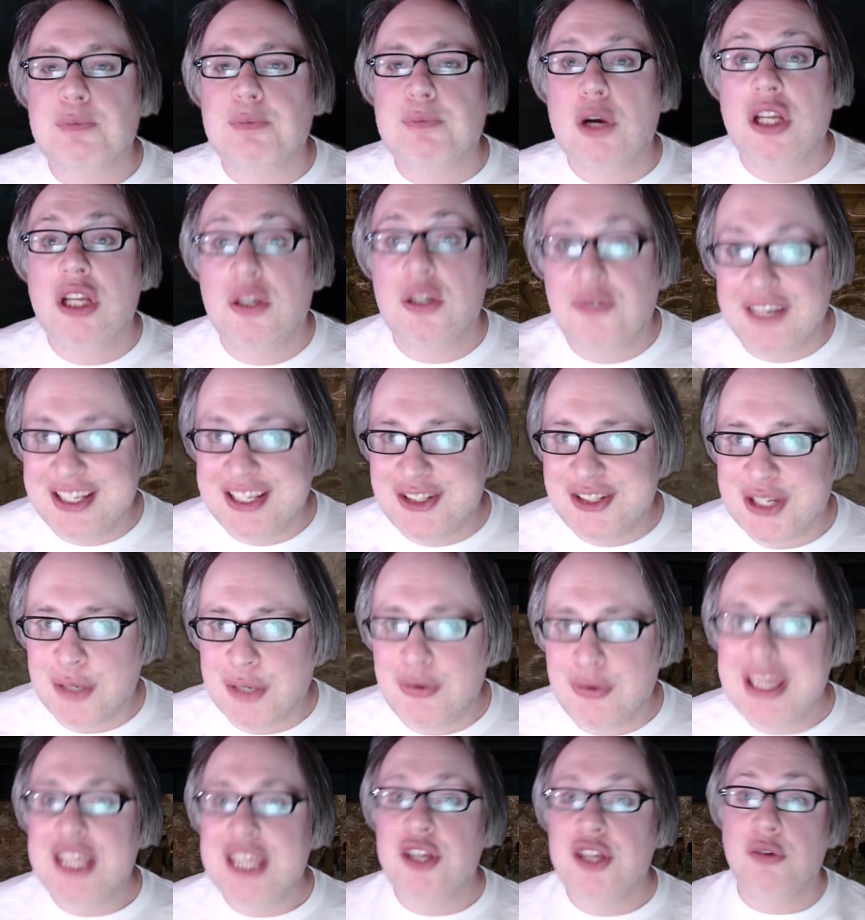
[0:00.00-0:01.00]
spoiler finisce
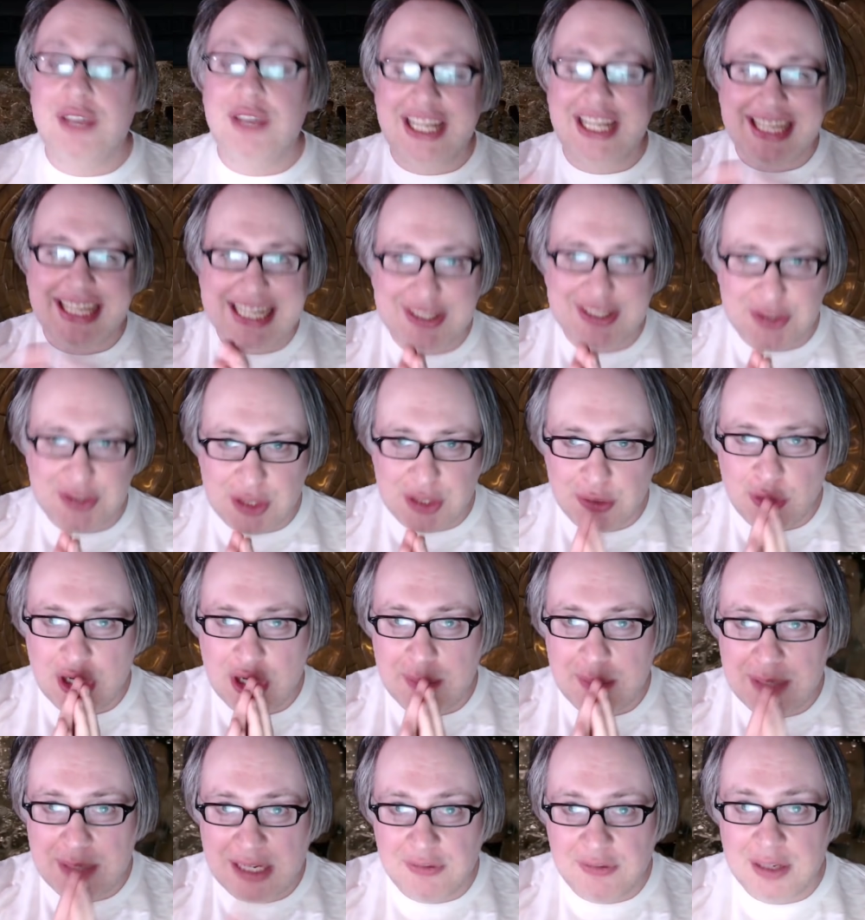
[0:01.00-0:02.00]
qui, io vi ringrazio di cuore
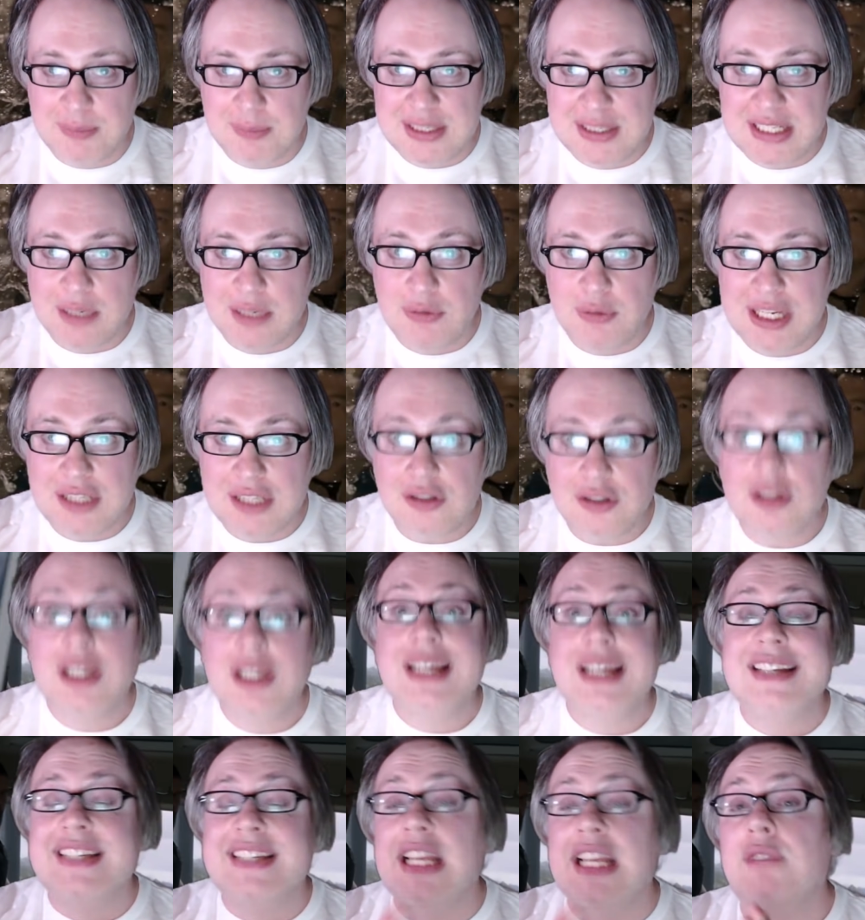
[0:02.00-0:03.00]
per avermi seguito,
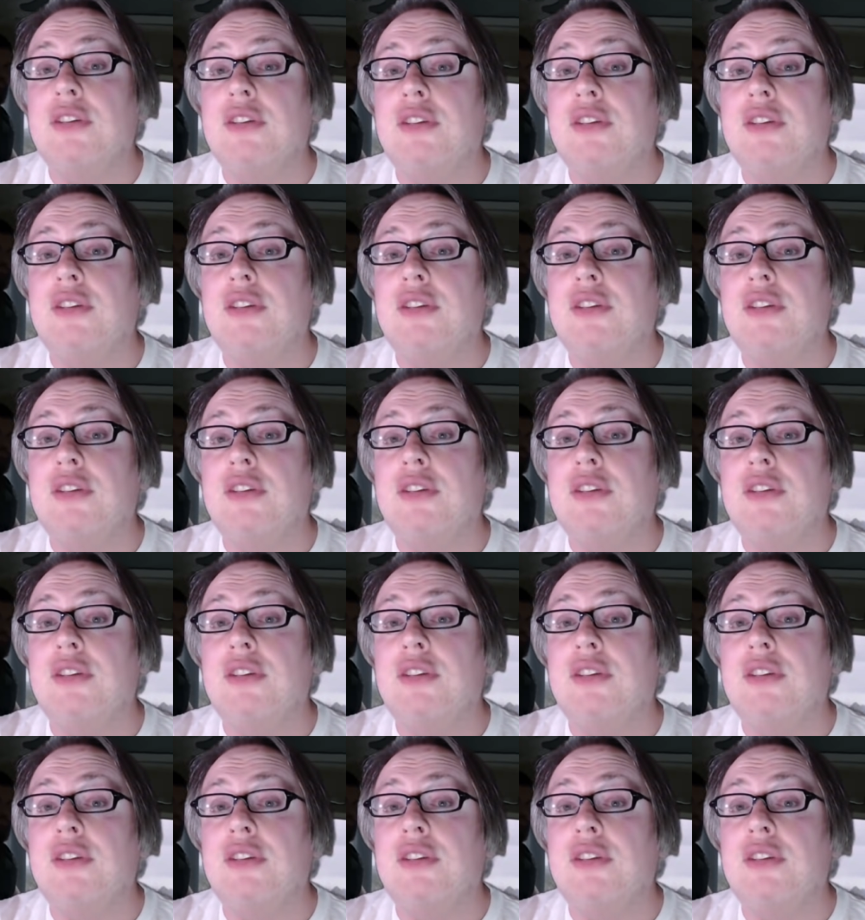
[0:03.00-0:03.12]
se il